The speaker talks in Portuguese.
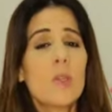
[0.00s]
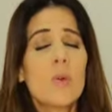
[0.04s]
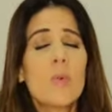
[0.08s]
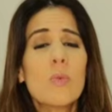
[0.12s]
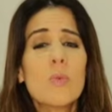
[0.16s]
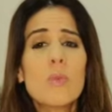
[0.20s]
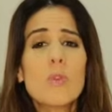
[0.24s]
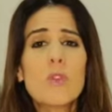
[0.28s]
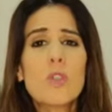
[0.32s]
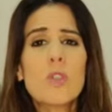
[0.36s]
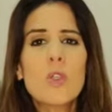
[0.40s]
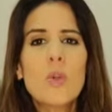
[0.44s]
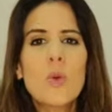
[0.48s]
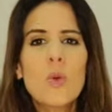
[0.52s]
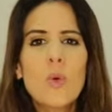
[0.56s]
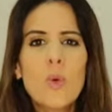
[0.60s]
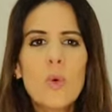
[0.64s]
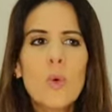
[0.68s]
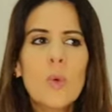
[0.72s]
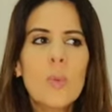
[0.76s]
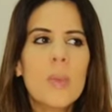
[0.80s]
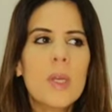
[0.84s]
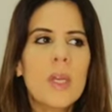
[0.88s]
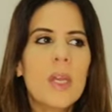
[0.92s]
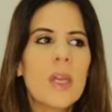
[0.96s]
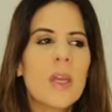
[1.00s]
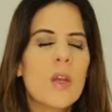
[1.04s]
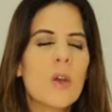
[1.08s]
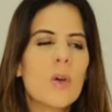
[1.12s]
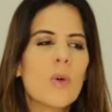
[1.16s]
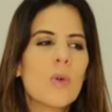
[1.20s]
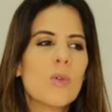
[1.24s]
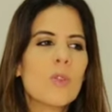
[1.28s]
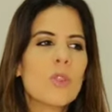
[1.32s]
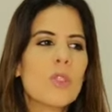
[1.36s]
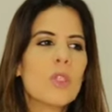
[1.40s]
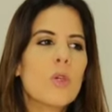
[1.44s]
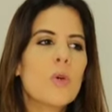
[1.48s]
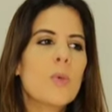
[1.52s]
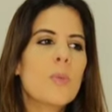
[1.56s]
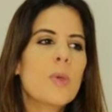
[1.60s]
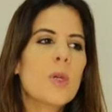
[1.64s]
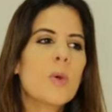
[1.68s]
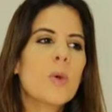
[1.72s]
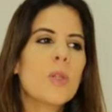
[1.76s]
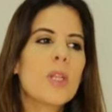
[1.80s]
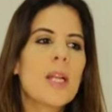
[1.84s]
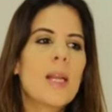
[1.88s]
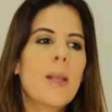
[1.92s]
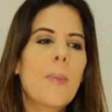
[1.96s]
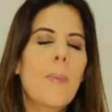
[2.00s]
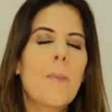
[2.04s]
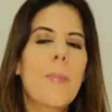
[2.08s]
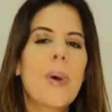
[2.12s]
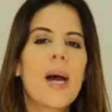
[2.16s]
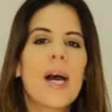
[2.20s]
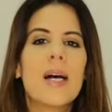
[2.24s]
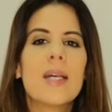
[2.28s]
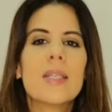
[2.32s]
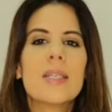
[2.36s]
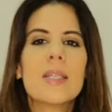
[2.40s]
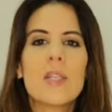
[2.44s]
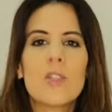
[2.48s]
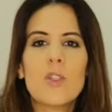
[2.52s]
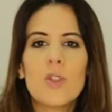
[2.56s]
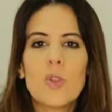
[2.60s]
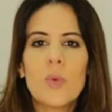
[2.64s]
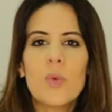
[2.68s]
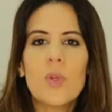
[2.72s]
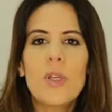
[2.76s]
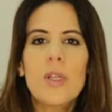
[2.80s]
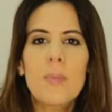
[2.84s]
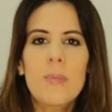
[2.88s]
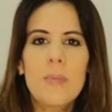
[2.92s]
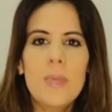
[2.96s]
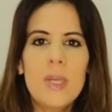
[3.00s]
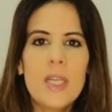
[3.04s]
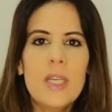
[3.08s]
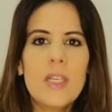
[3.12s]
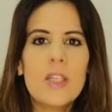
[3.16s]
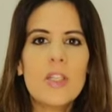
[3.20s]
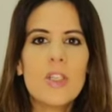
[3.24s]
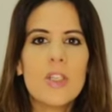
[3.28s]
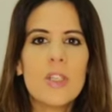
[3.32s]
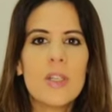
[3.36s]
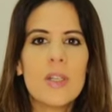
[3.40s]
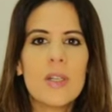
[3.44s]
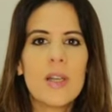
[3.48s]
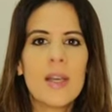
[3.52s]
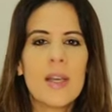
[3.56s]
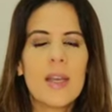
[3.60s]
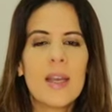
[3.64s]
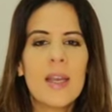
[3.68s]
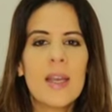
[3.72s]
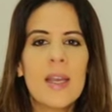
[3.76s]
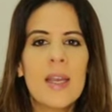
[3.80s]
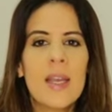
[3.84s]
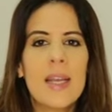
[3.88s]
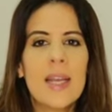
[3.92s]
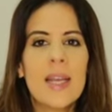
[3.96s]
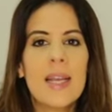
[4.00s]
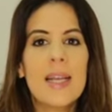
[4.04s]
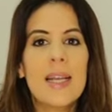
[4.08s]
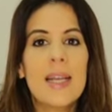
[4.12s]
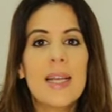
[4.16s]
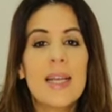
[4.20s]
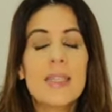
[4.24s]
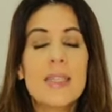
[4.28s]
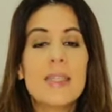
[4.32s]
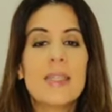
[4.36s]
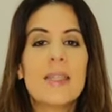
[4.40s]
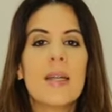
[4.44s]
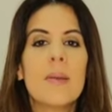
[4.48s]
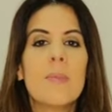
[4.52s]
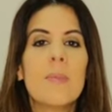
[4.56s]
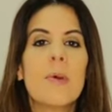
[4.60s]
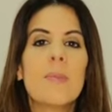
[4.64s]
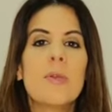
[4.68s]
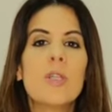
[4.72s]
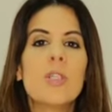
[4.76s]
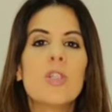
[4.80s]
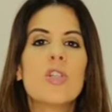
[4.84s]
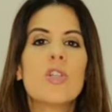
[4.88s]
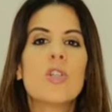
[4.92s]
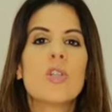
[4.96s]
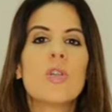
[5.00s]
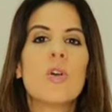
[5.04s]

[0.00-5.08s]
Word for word: um ciúme, o ciúme quando ele passa de um limite, né, ele é extremamente